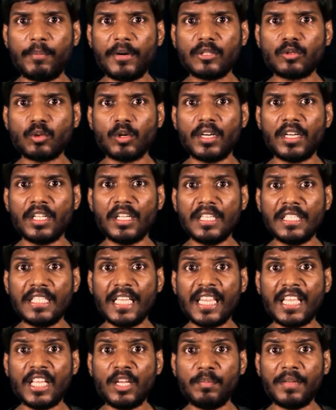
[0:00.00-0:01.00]
அப்படின்னு சொல்லிட்டு
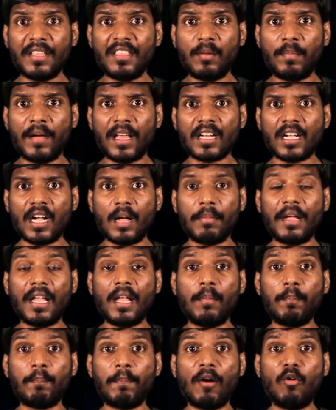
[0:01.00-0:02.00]
எதையும் எதிர்பார்க்காம
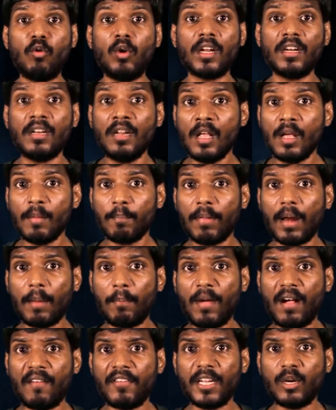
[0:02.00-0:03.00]
பவுலன்
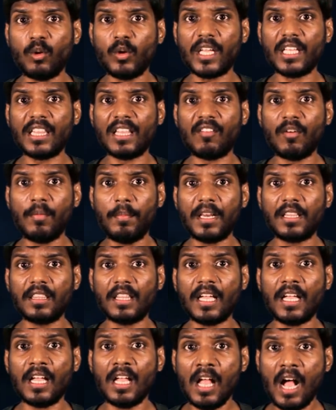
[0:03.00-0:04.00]
பிரம்மாவை நோக்கி தவம்
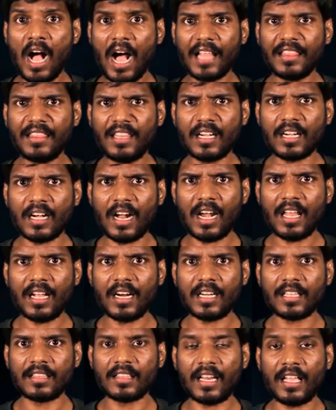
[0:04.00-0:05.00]
இருந்த அந்த
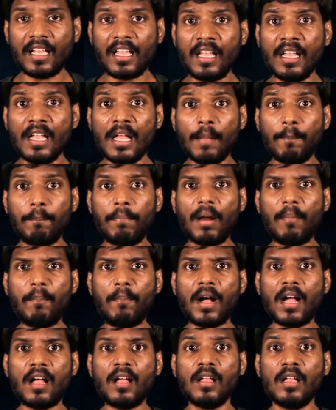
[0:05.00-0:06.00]
காலகட்டத்தில்
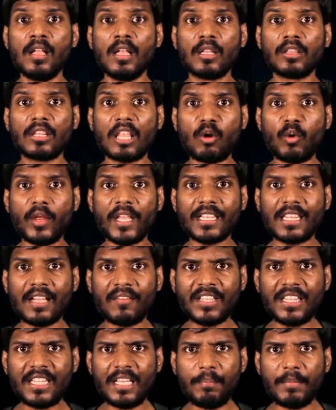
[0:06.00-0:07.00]
பிரம்மா தன்னுடைய
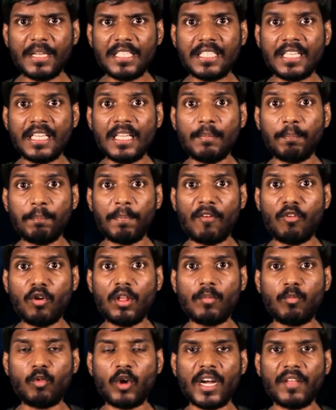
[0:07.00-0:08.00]
தவத்தை மெச்சி
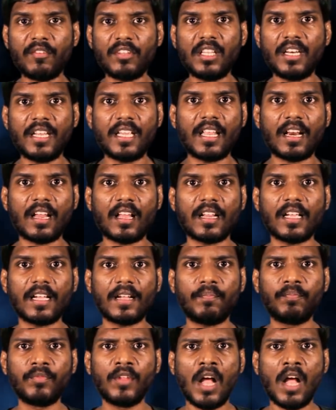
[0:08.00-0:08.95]
பவுலன் முன்னாடி வந்து நிற்கிறாருங்க